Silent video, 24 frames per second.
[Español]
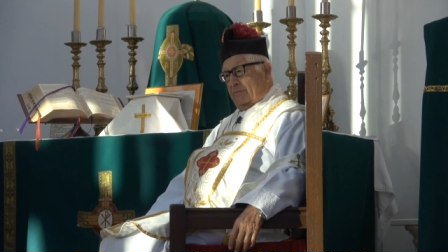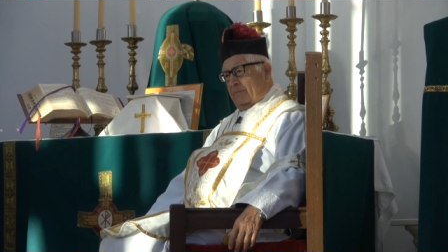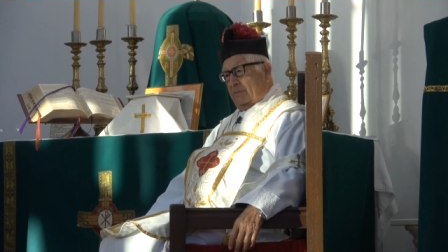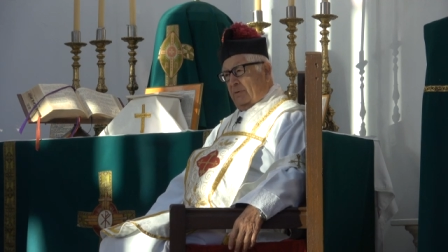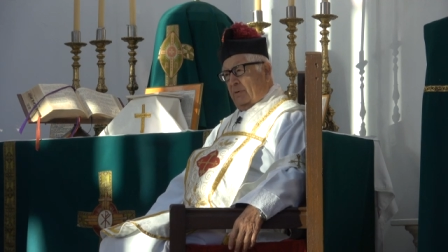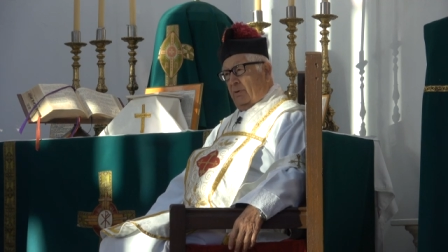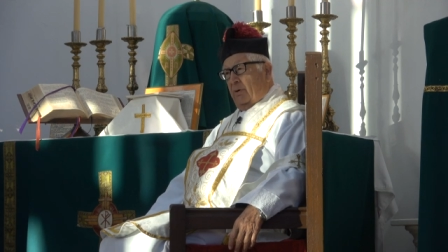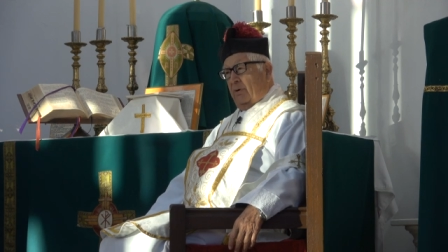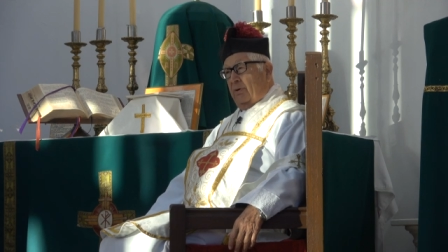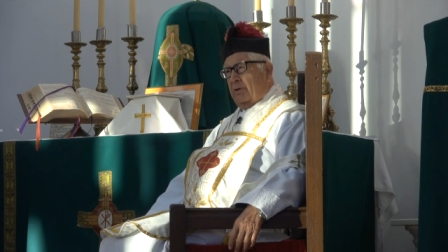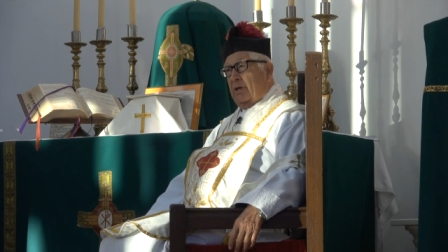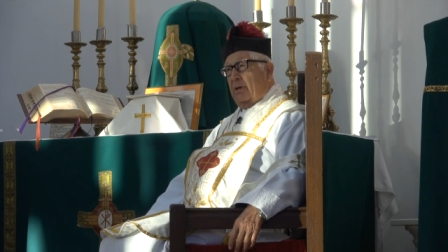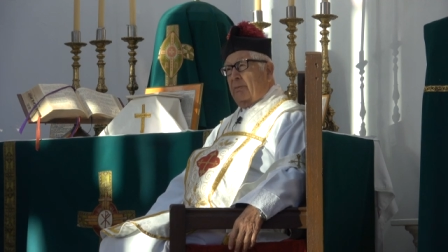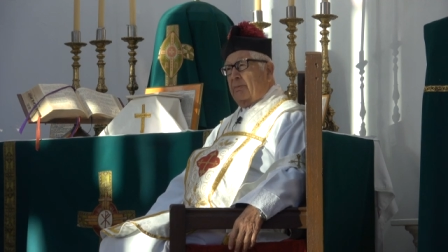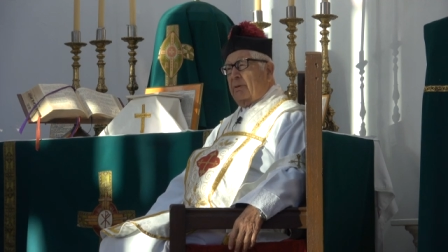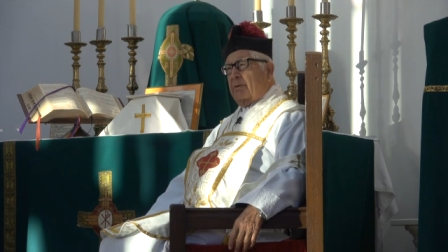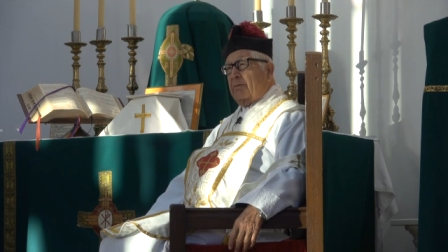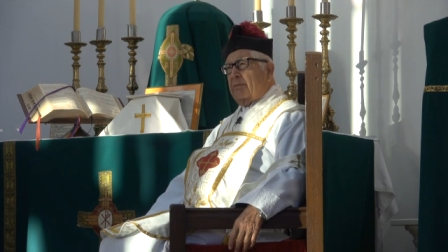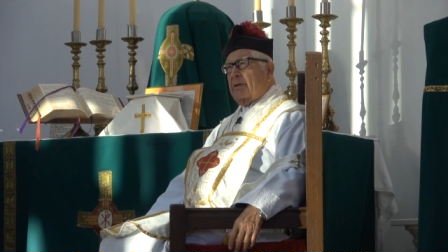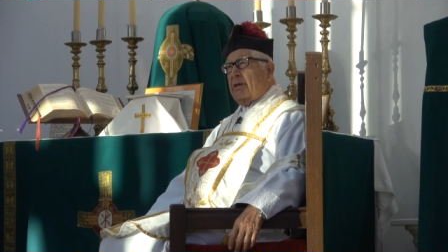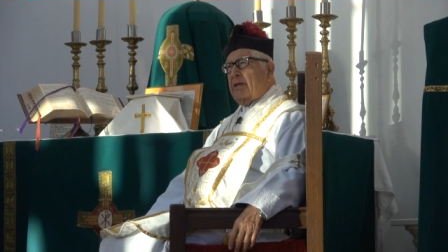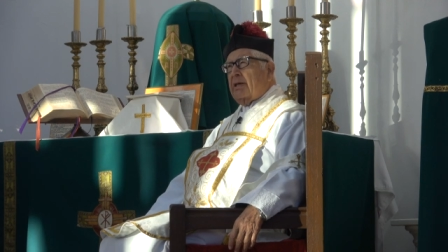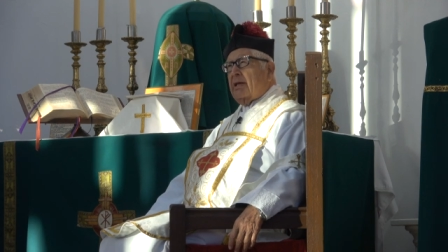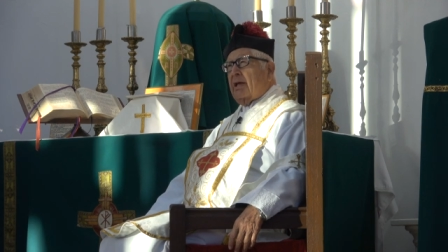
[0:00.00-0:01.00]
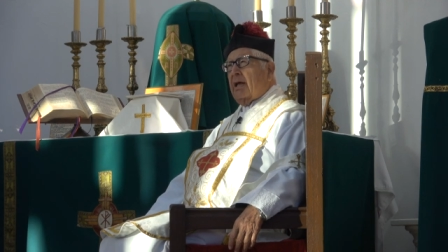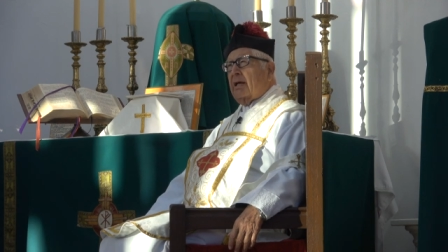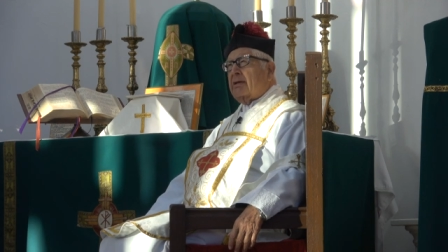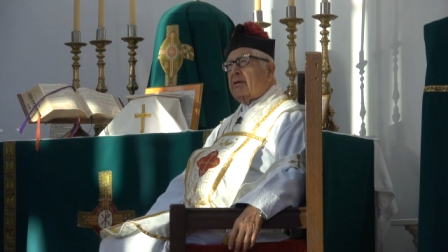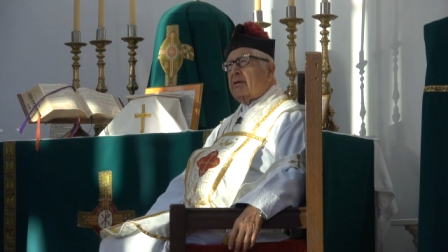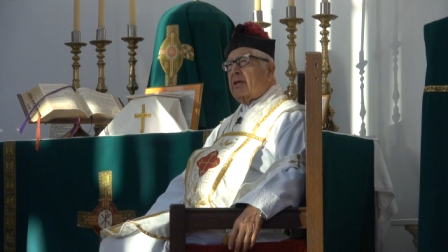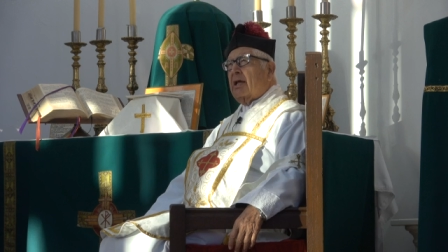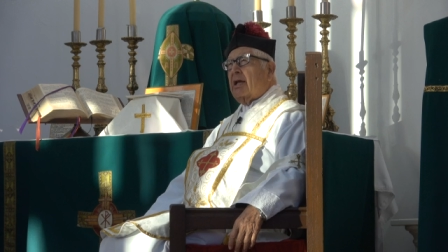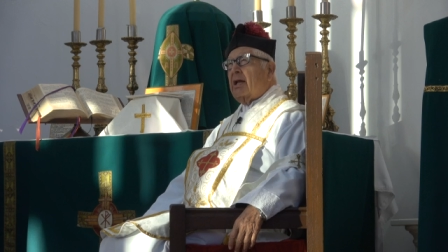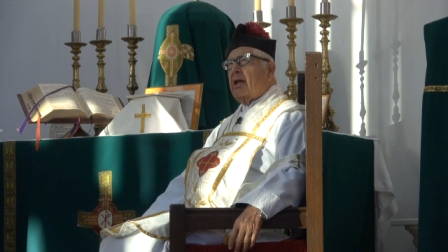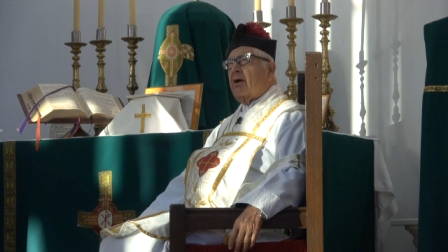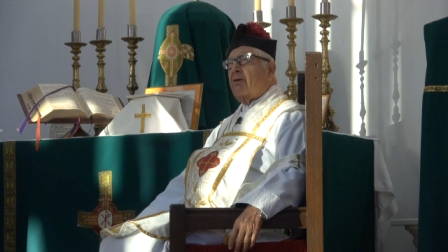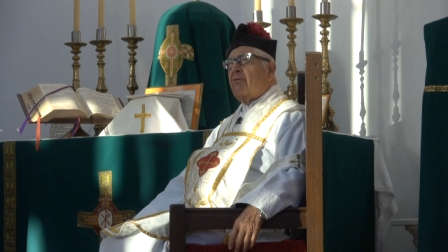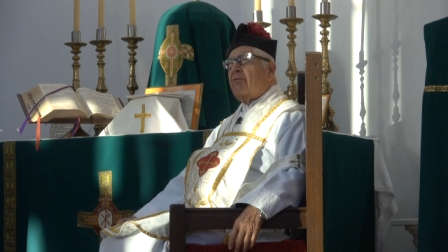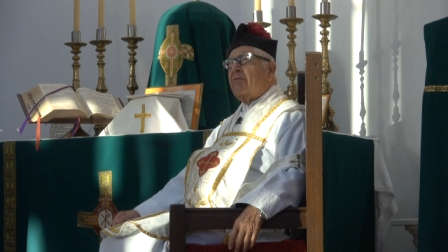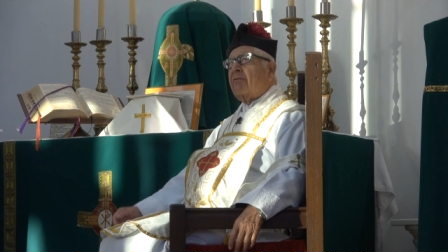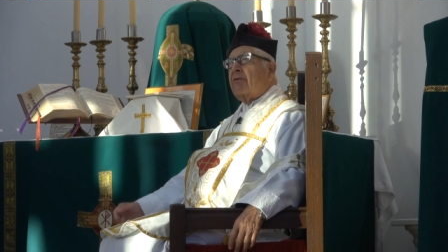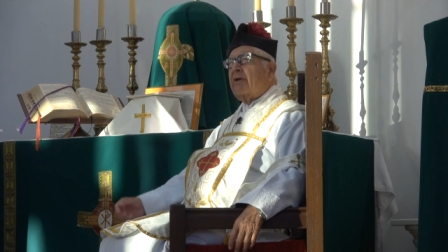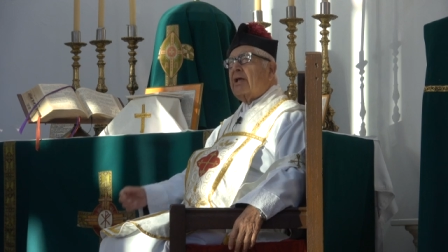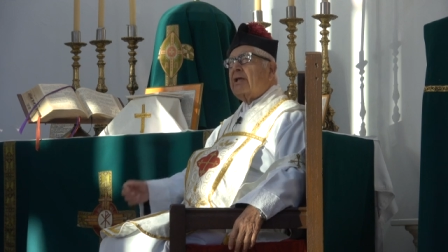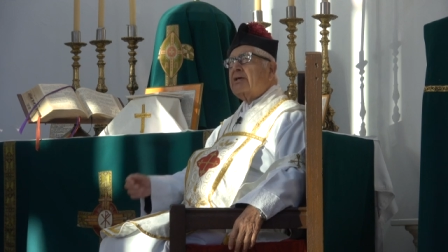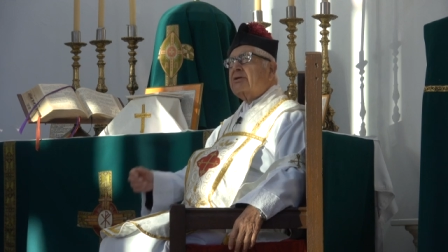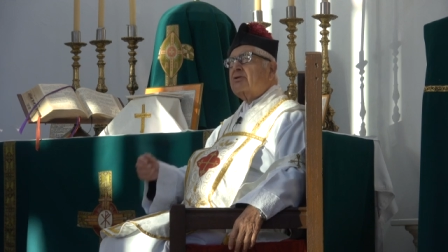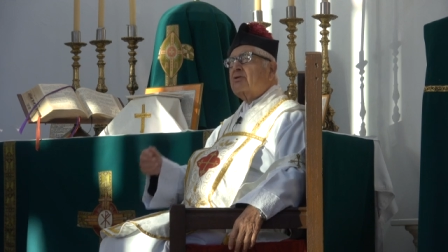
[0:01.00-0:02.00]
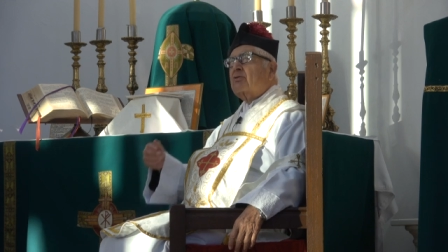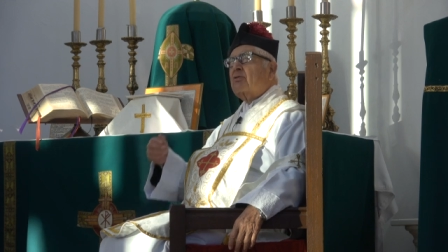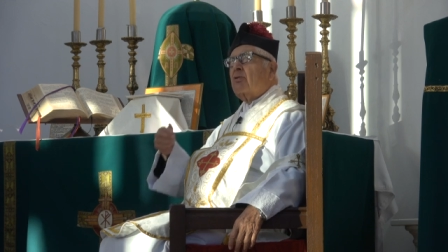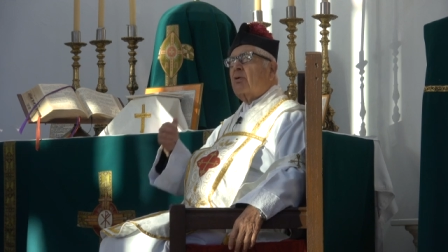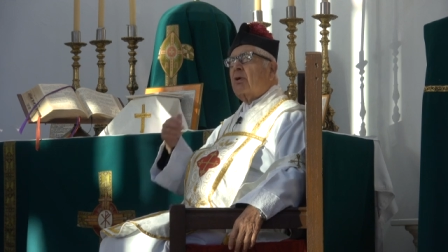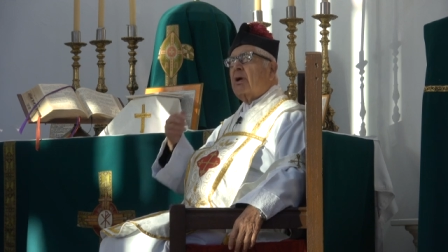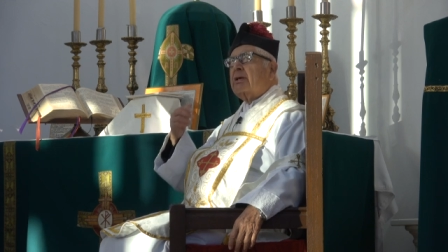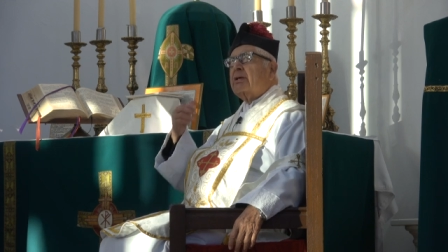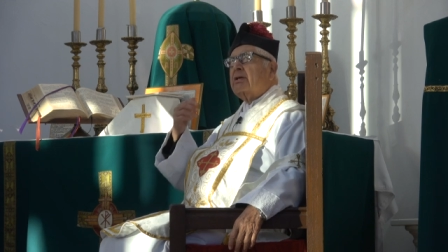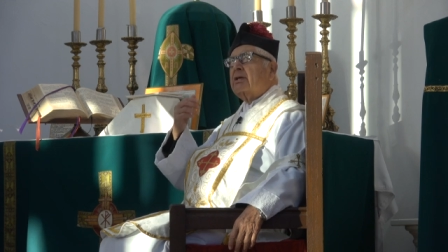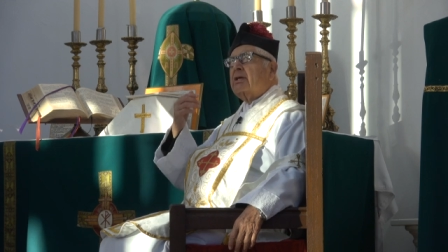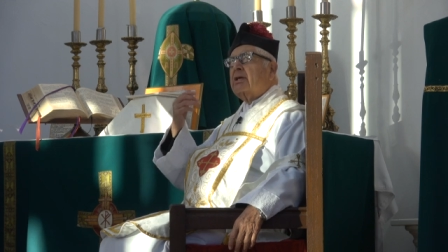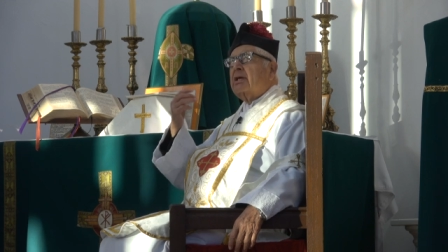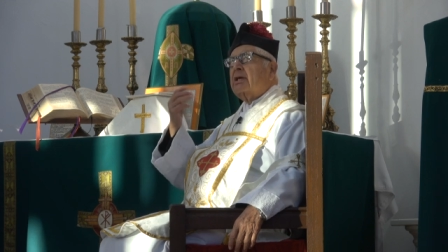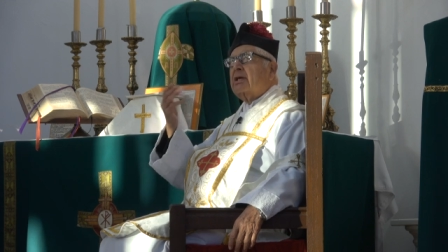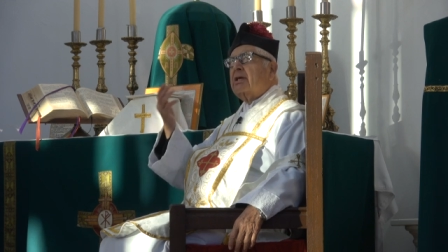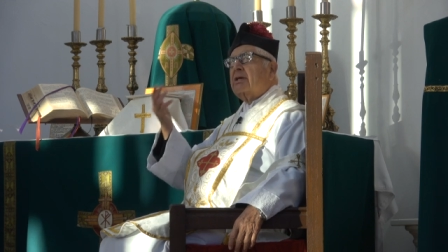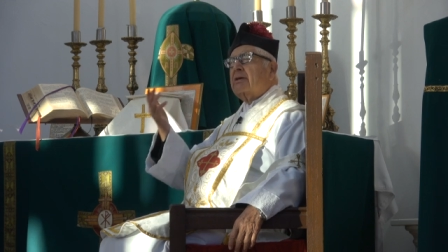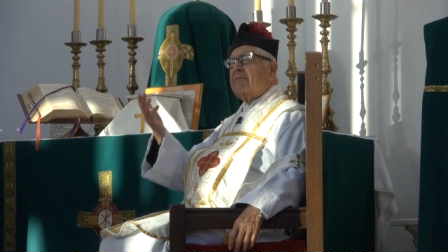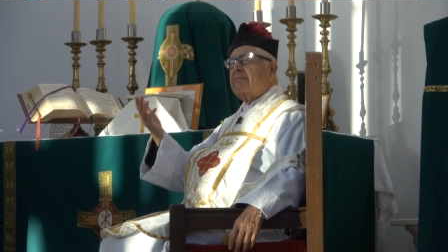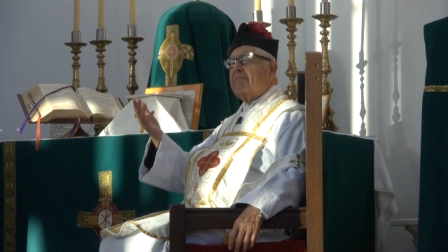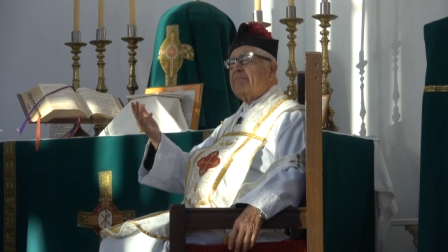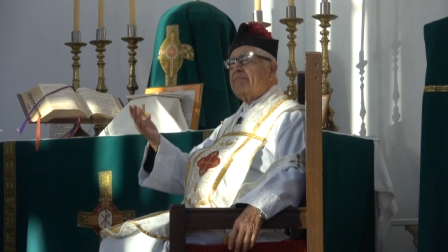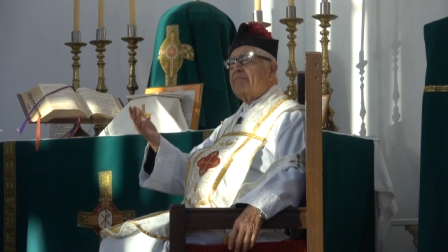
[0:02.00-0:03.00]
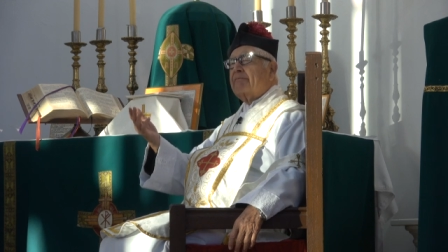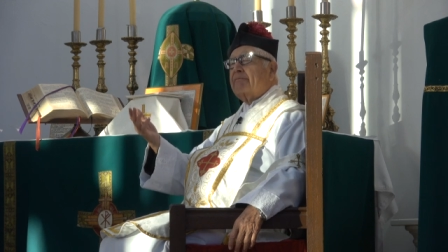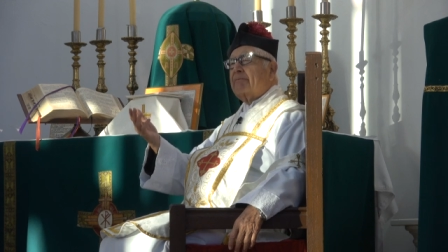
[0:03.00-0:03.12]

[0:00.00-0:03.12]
Toda mi vida te la ofrezco a ti.